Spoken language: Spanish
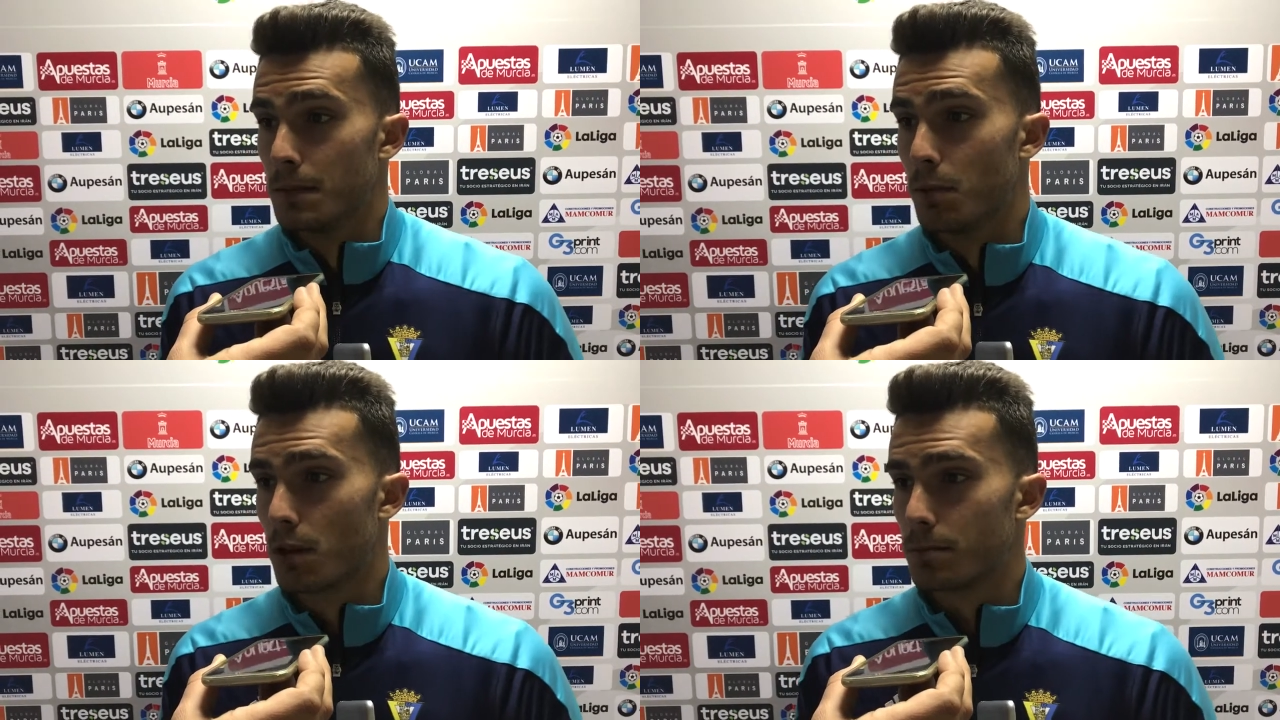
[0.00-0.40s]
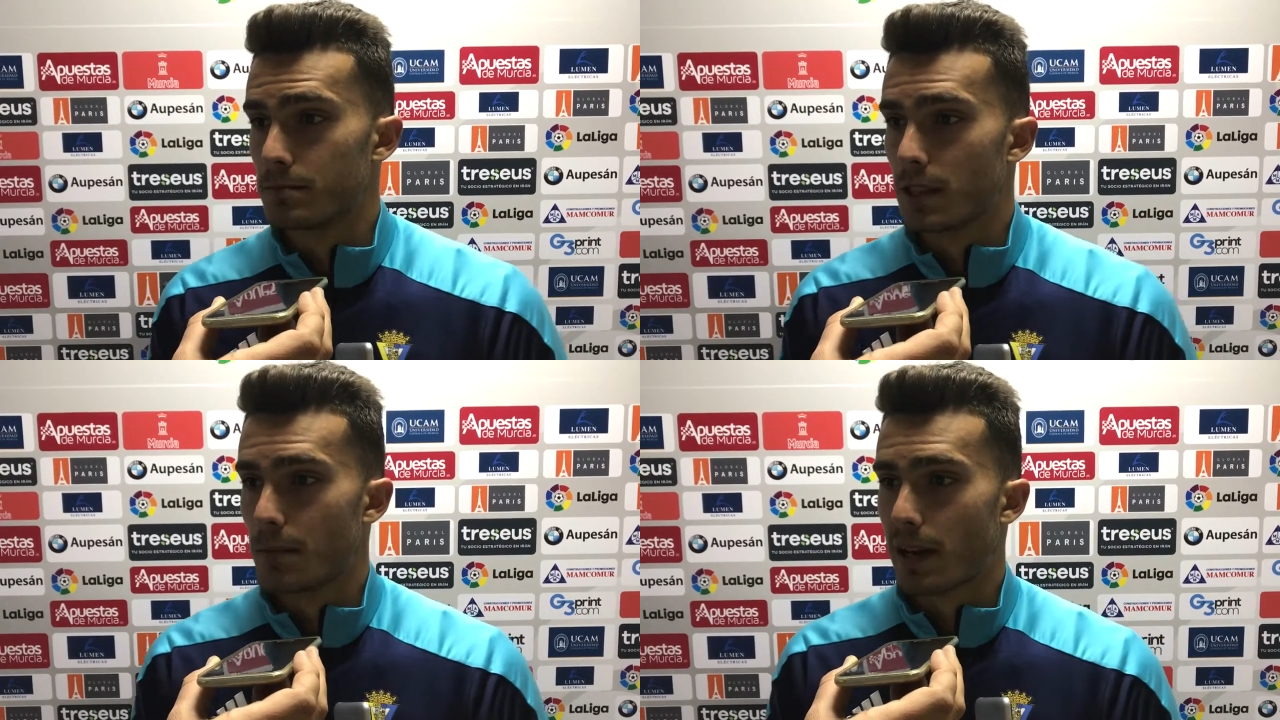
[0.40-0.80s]
bueno,
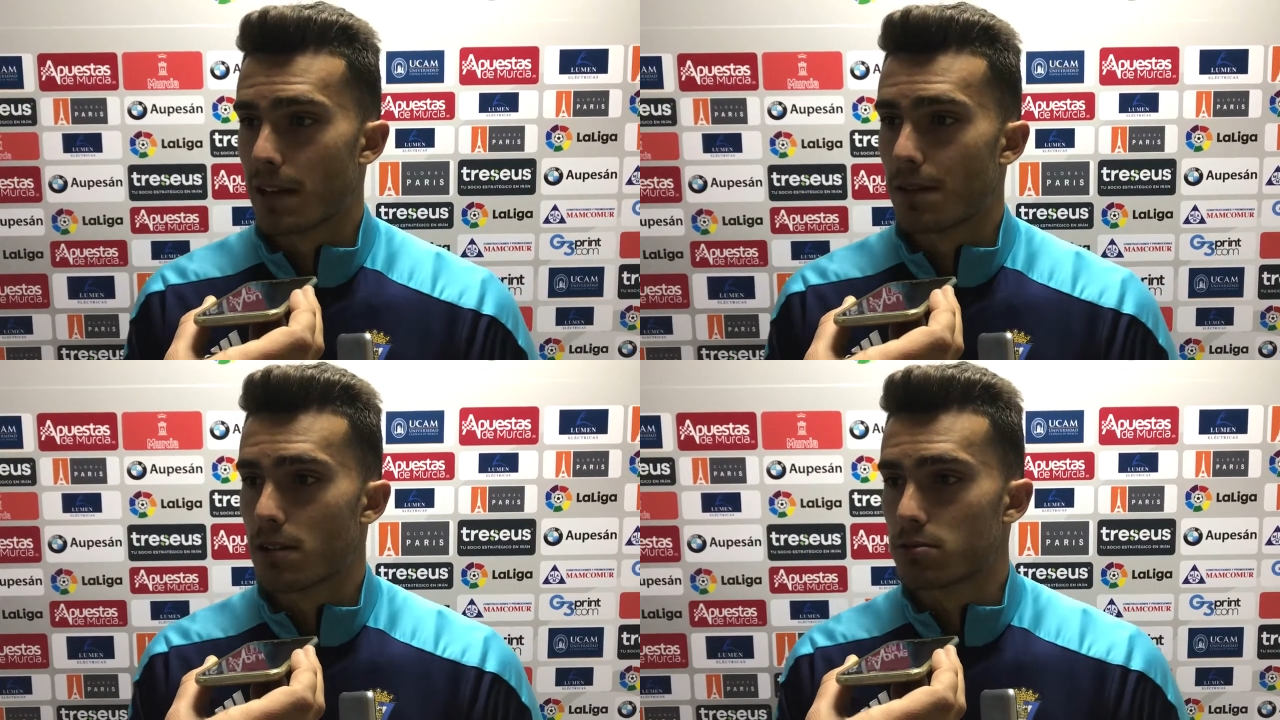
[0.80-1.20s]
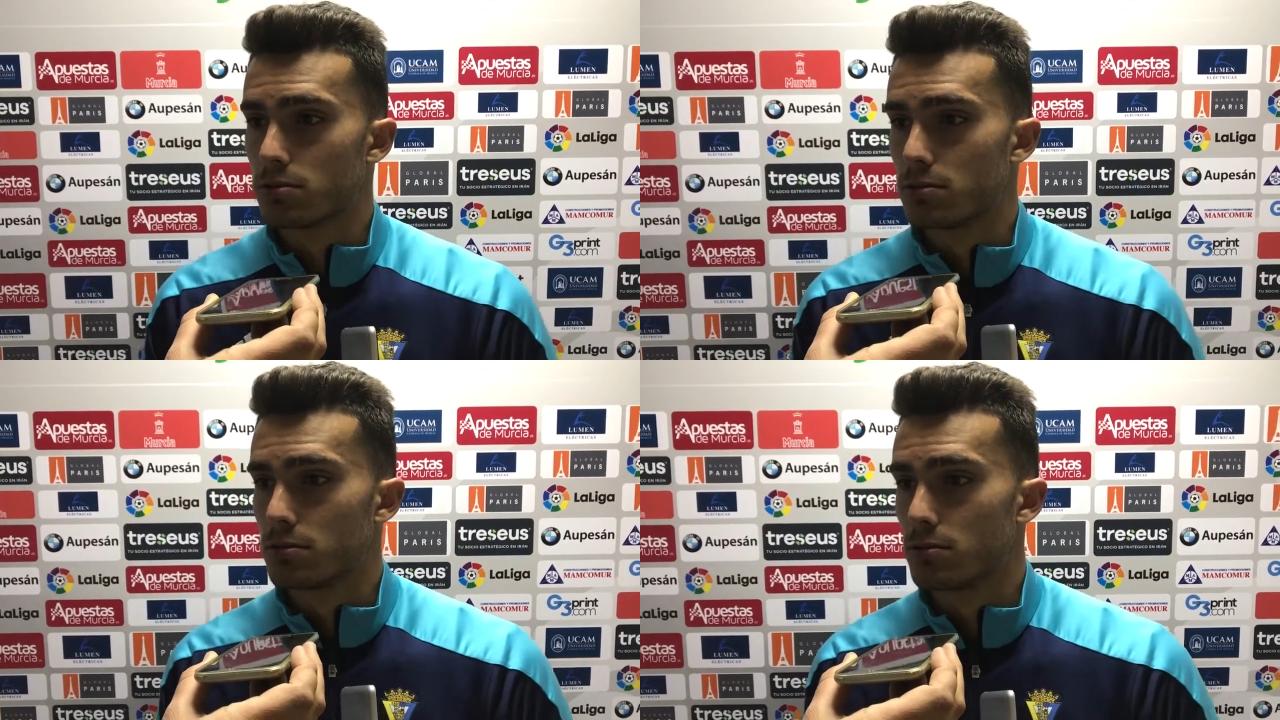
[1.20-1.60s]
eh, para llevarnos
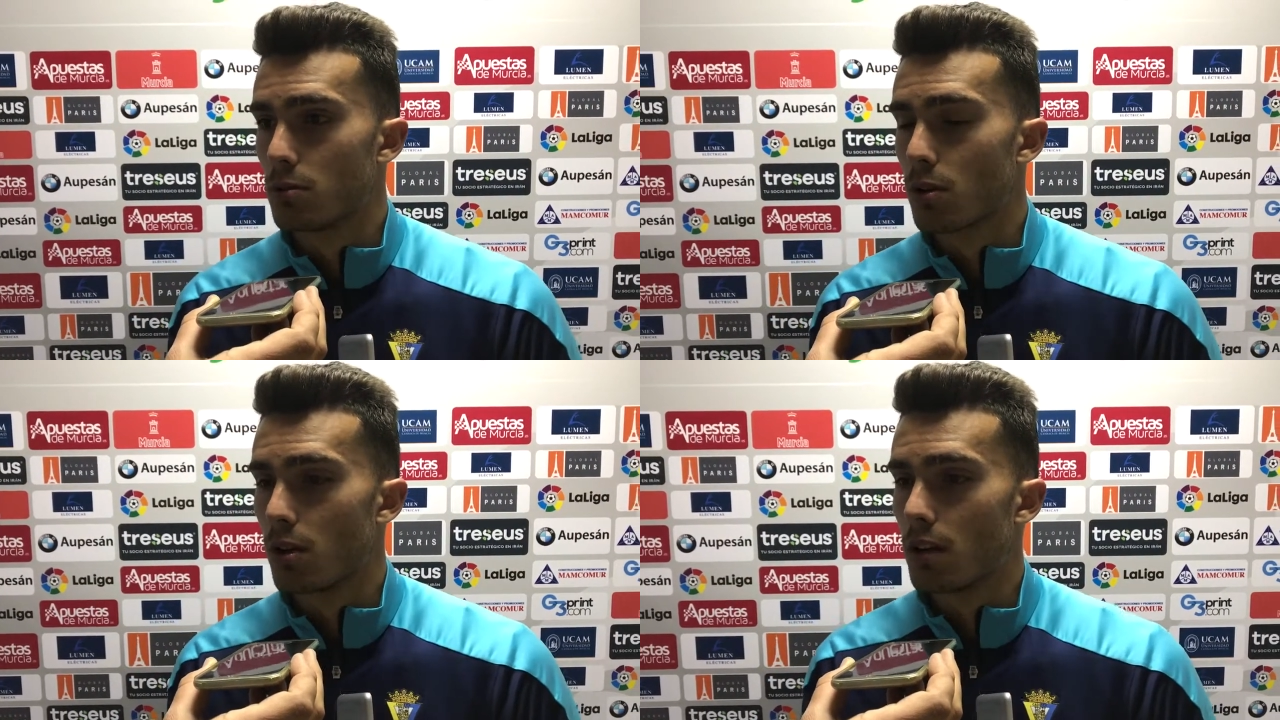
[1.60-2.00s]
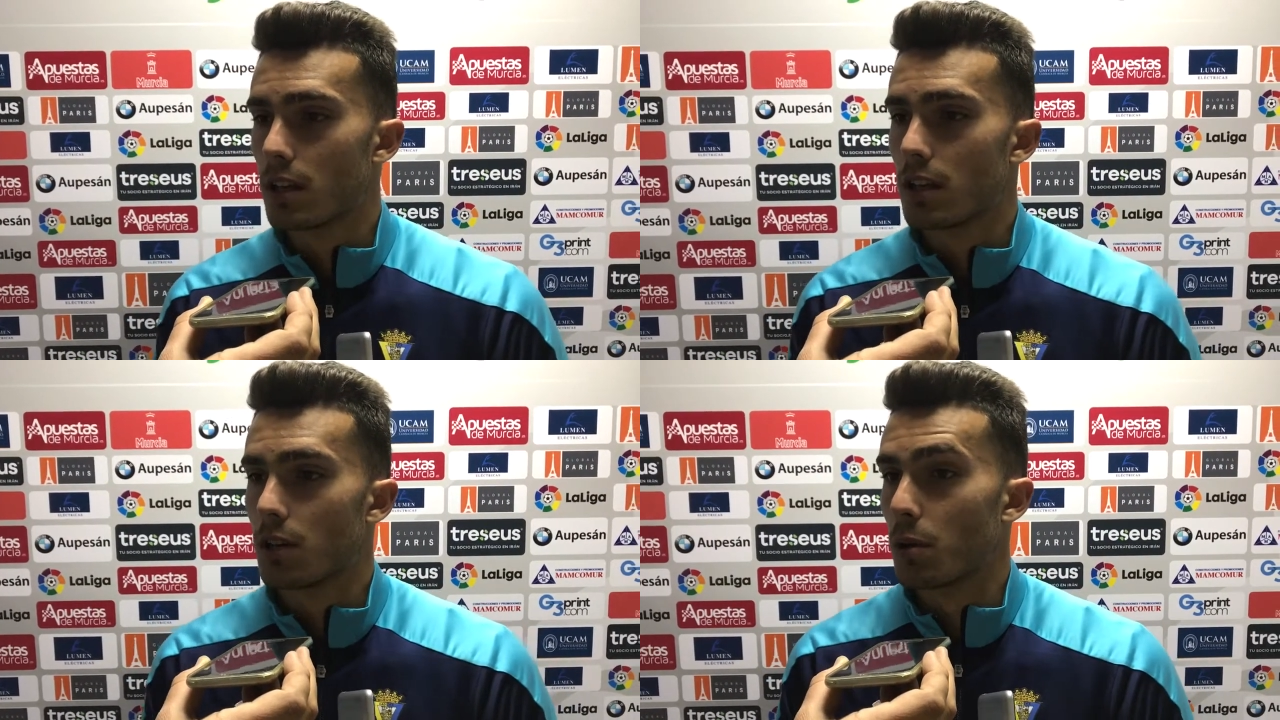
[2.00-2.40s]
un, gol
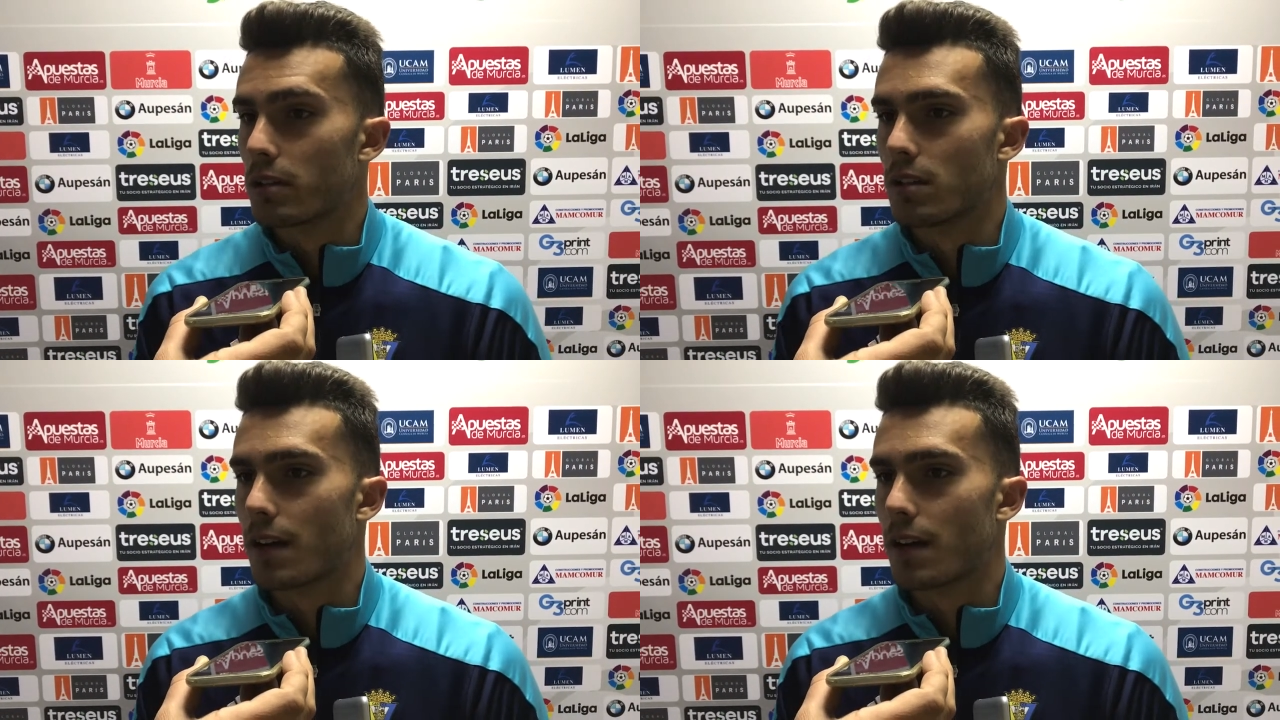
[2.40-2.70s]
y bueno,